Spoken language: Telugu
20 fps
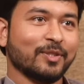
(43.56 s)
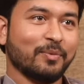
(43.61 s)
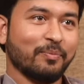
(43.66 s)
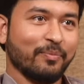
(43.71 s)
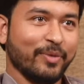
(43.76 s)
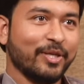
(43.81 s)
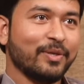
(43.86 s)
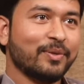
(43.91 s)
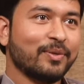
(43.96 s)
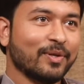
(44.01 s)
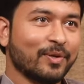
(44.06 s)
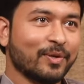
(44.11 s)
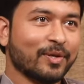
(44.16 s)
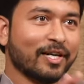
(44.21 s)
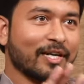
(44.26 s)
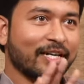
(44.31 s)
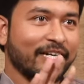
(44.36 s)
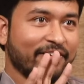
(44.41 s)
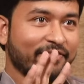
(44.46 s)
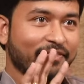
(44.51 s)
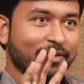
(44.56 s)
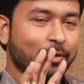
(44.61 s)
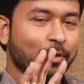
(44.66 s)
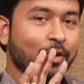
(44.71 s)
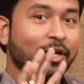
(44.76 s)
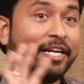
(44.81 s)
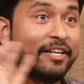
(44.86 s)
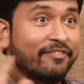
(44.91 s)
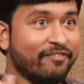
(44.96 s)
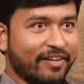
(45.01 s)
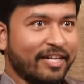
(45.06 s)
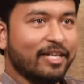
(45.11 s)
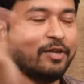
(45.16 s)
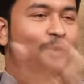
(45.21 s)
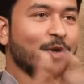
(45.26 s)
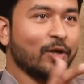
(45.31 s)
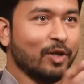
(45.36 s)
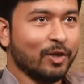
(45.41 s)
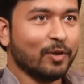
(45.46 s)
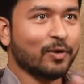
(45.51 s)
సో మీరు కూడా ఒక ఒక డిఫరెంట్
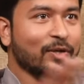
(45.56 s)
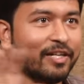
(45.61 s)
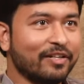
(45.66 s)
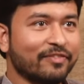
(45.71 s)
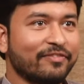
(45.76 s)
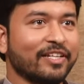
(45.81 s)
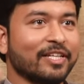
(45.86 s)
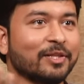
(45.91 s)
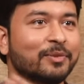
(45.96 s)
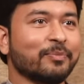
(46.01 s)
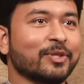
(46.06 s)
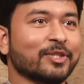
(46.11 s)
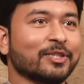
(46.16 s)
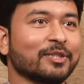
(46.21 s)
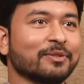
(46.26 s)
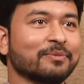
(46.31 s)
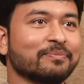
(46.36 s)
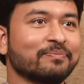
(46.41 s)
వరల్డ్లో ఉన్నట్టు ఫీల్ అయిపోతారు